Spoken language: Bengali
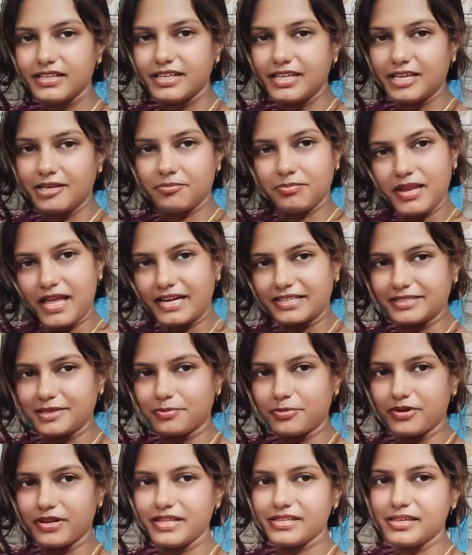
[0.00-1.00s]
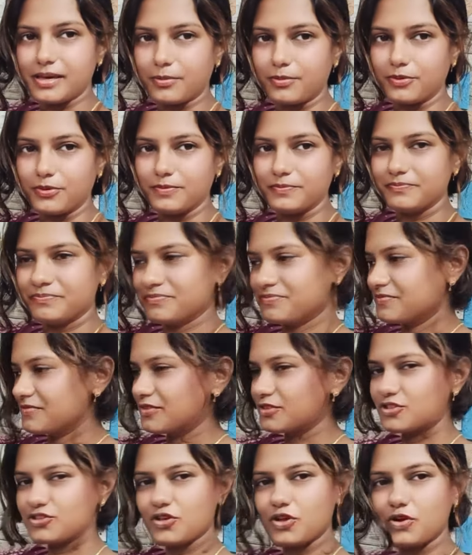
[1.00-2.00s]
এই ব্ল্যাকটা পরেই যাব
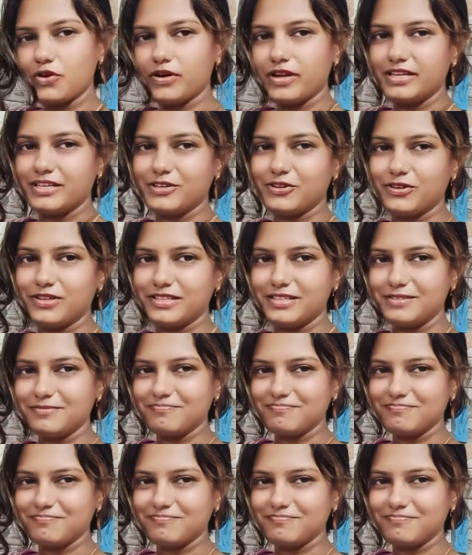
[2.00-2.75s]
চলো রেডি হয়ে নি